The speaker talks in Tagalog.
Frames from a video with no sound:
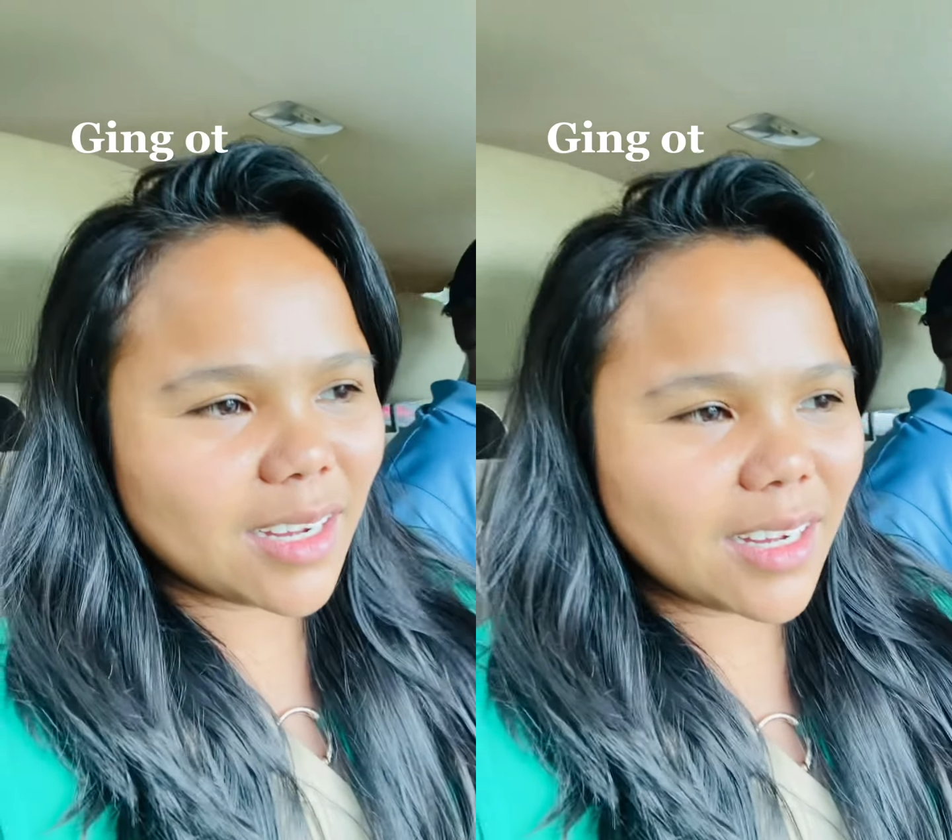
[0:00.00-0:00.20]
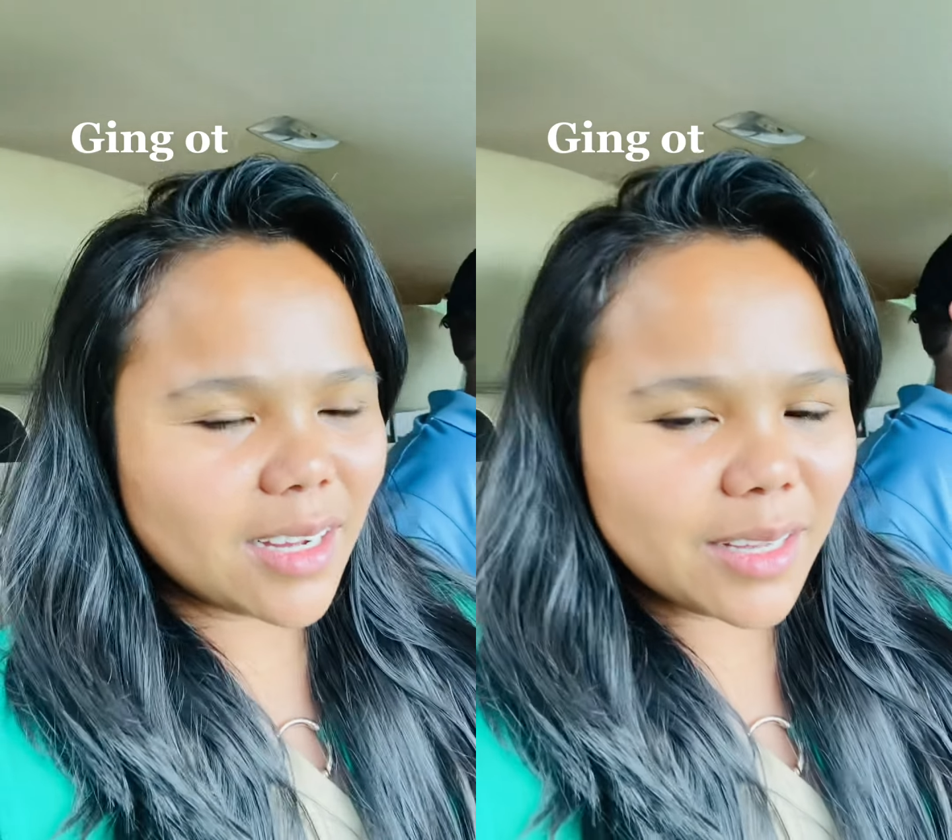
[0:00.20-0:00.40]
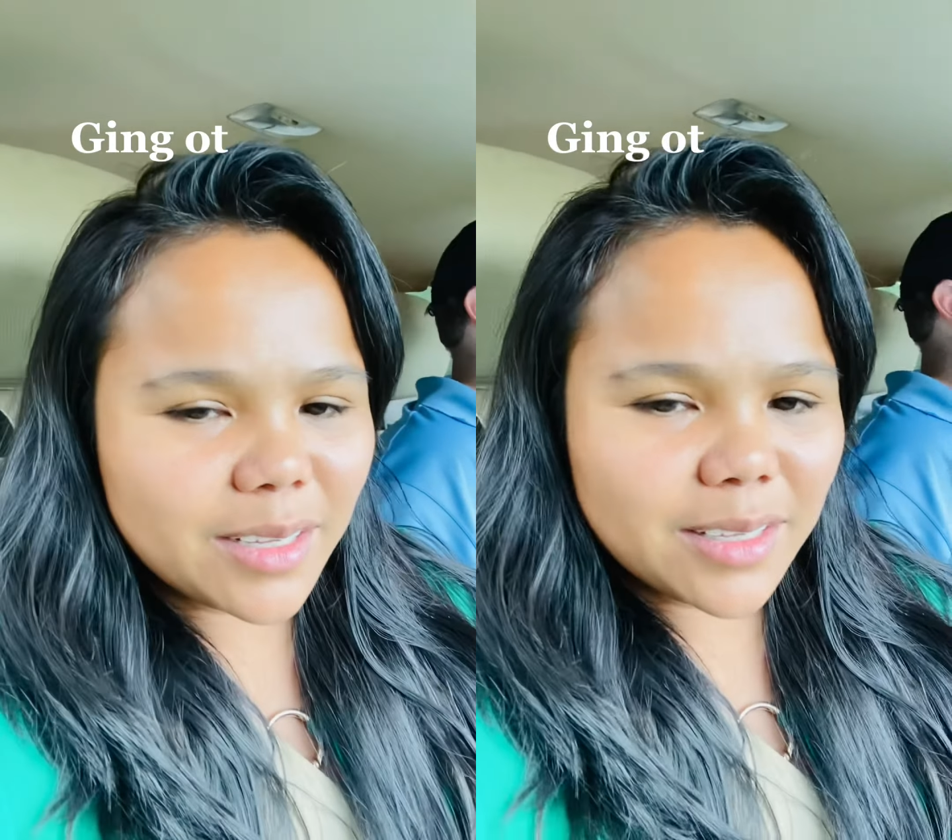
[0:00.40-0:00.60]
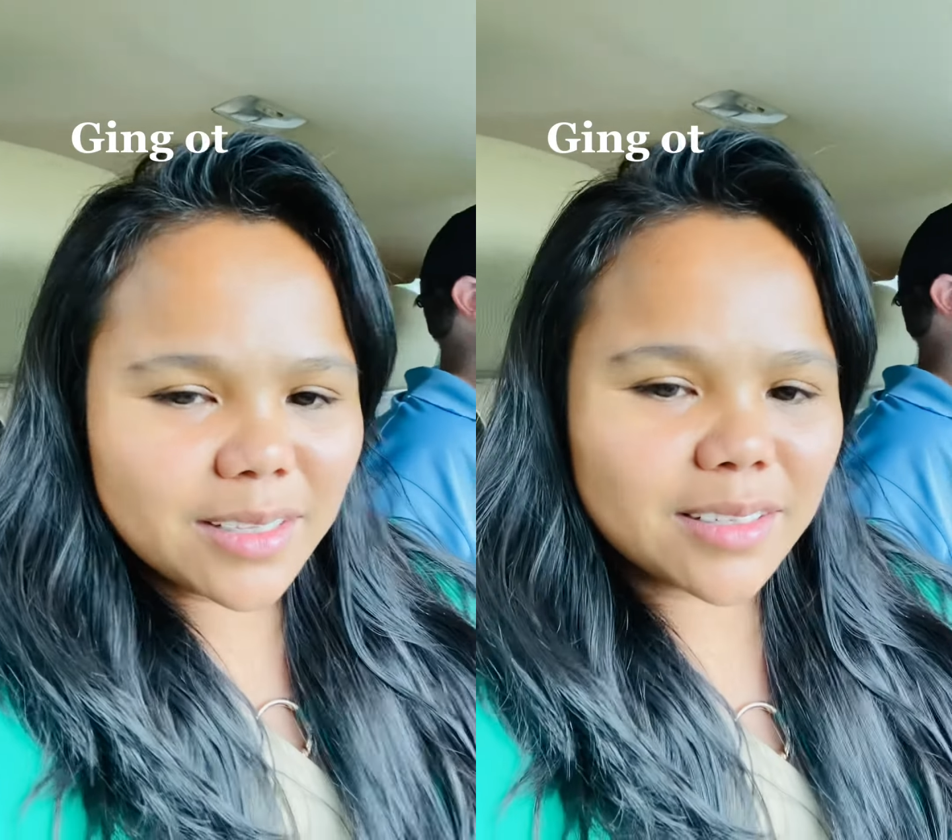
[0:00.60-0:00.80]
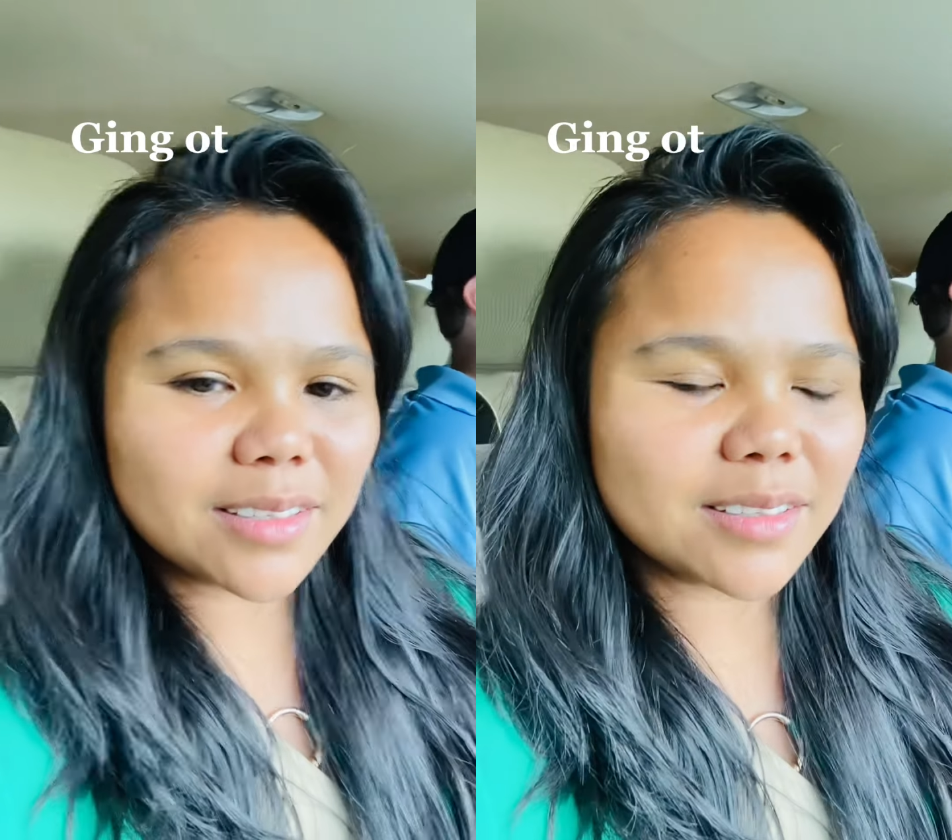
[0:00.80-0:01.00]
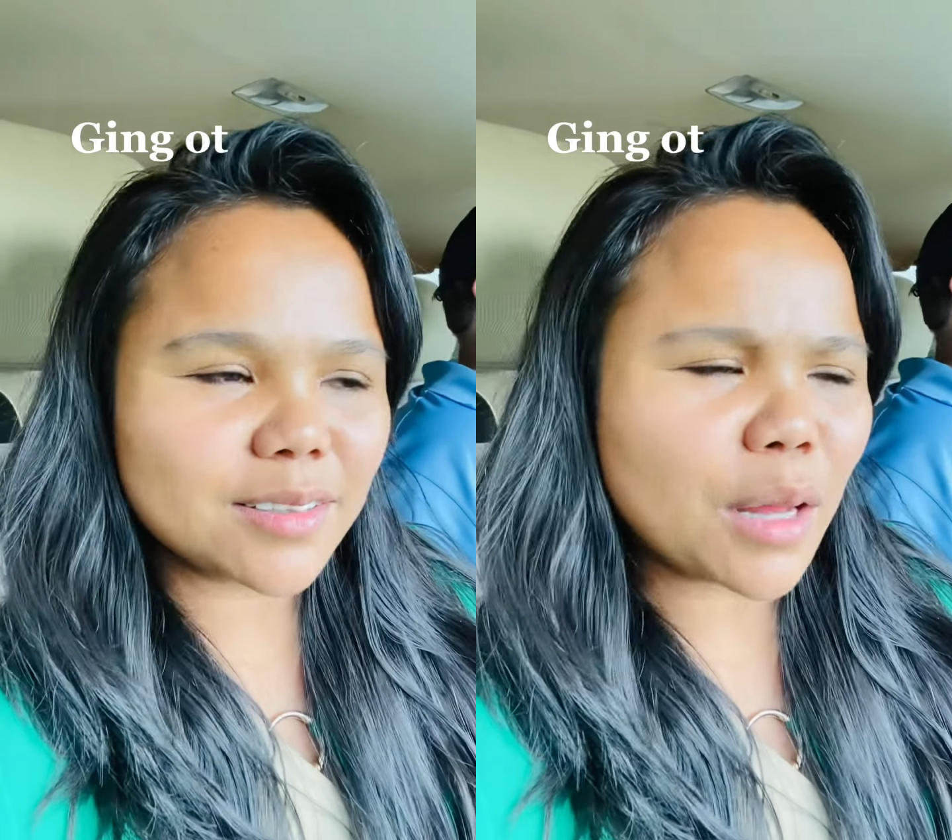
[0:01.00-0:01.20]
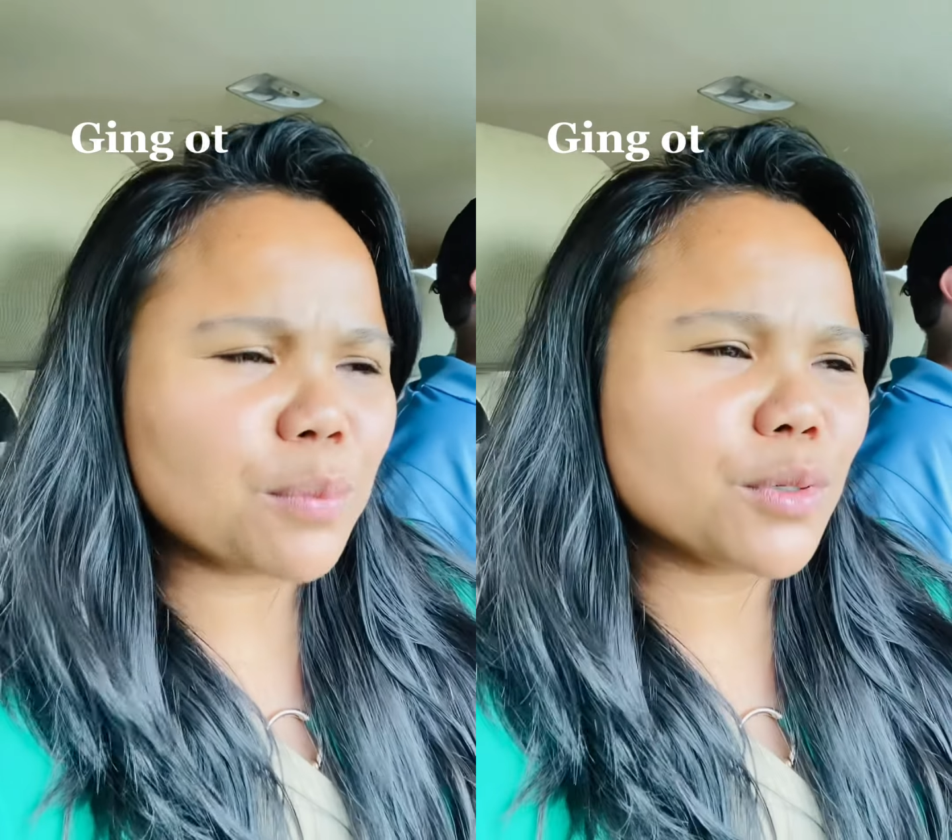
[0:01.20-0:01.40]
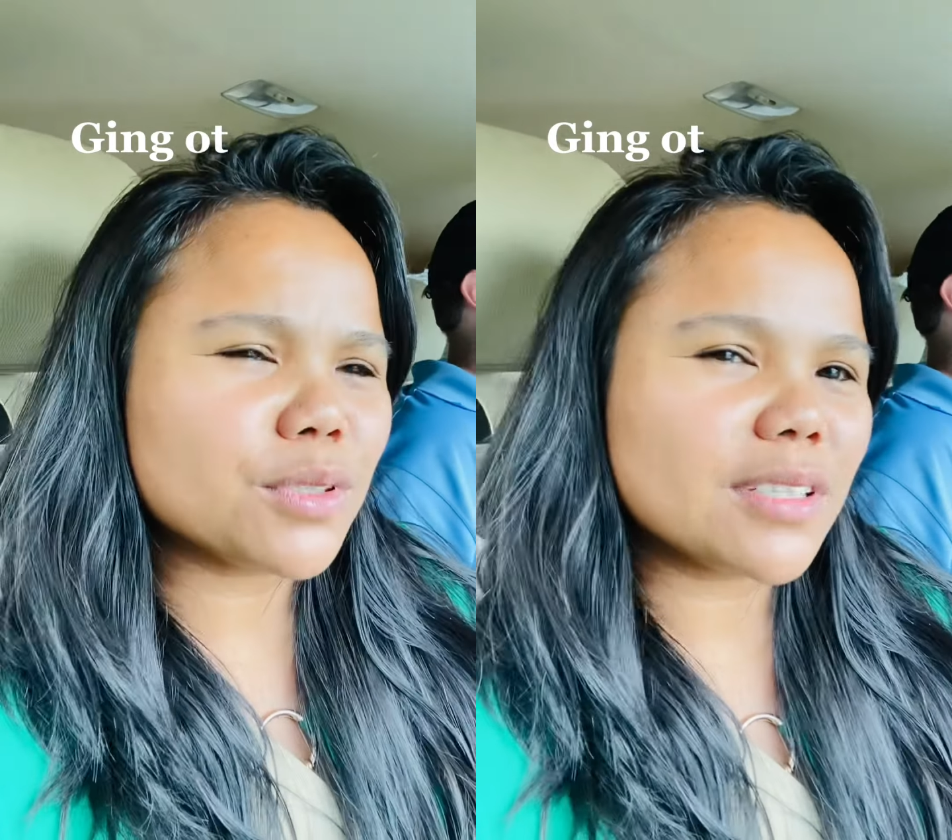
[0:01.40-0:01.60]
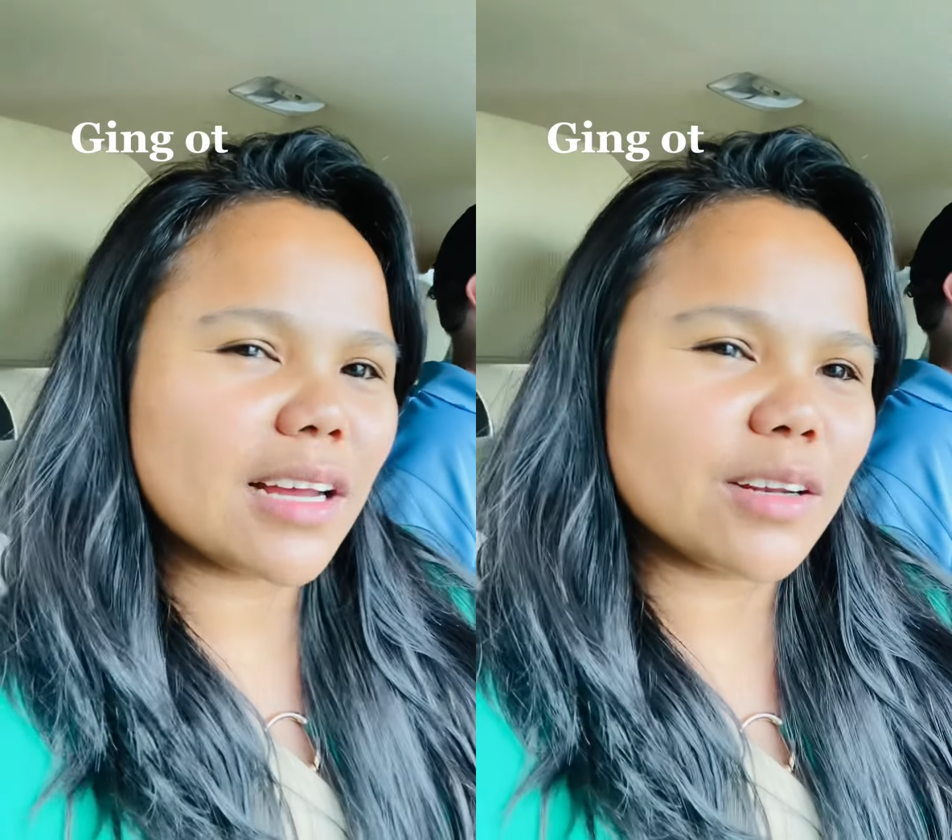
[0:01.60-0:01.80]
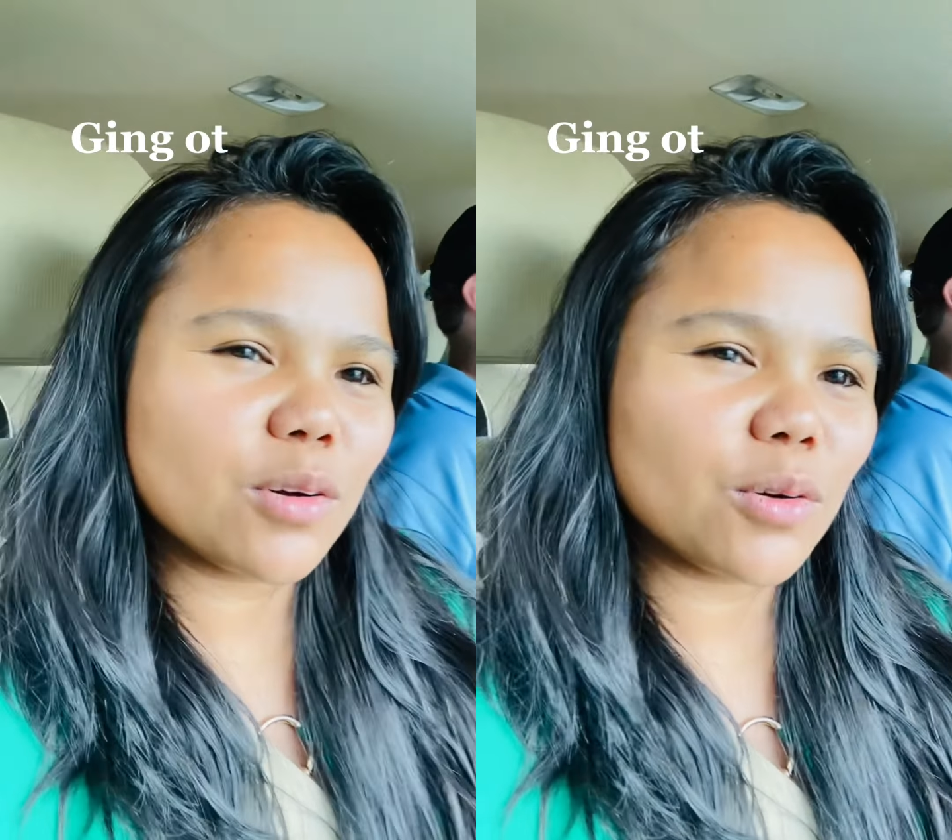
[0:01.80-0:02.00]
Ay, tapos
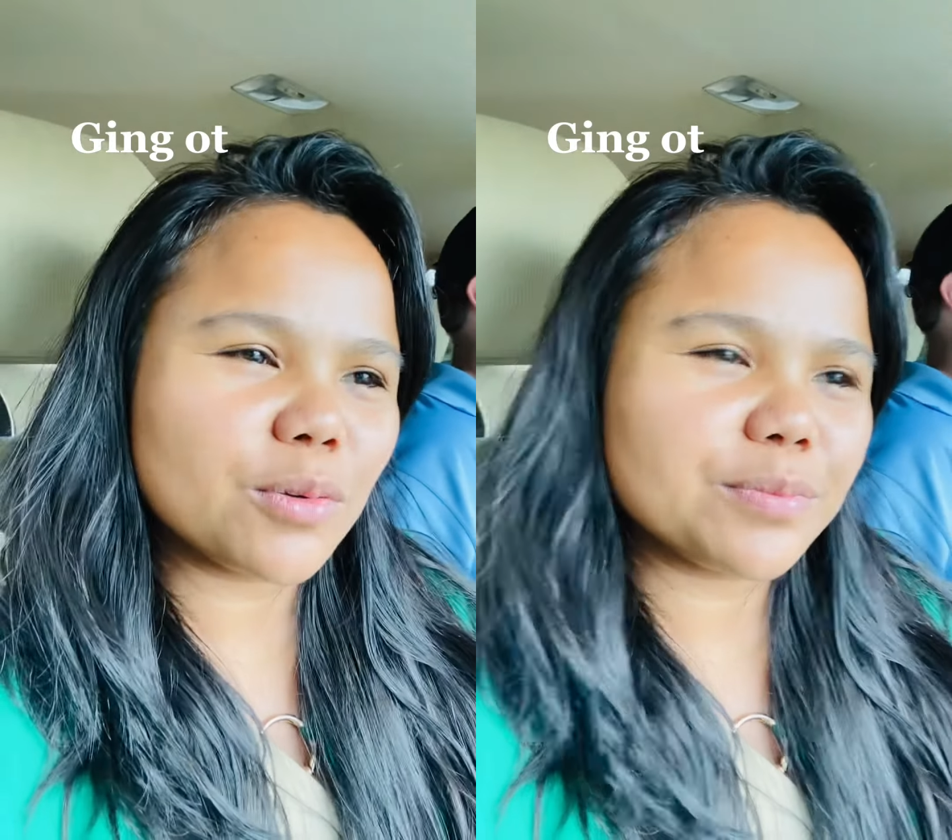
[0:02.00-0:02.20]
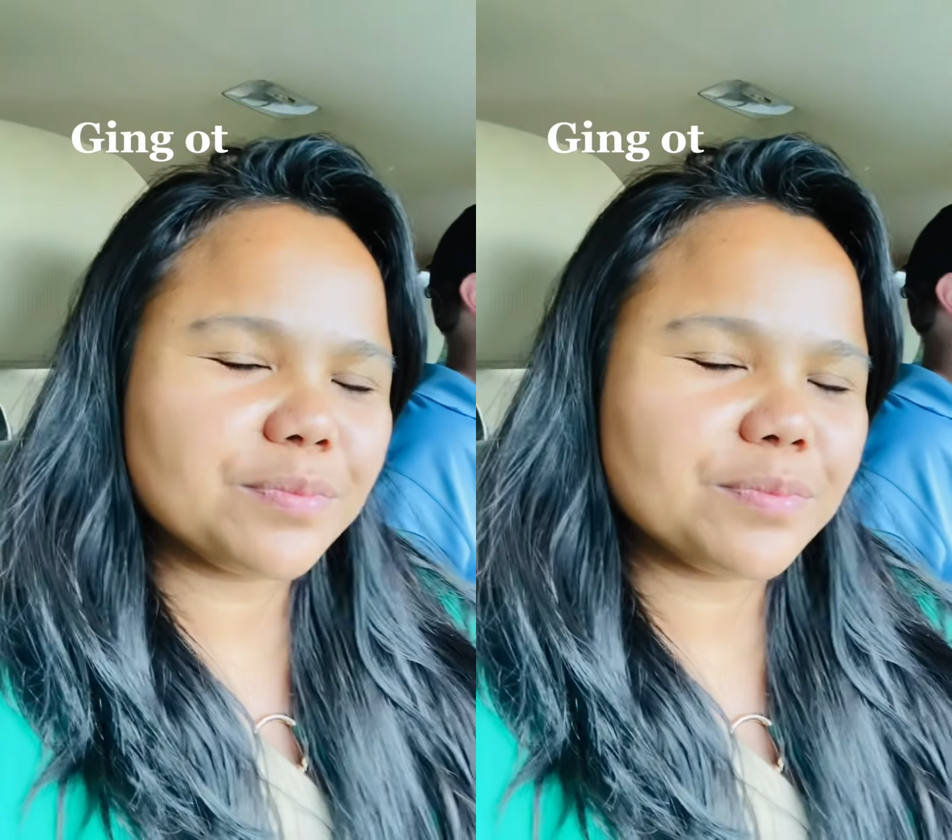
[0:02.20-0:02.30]
ano,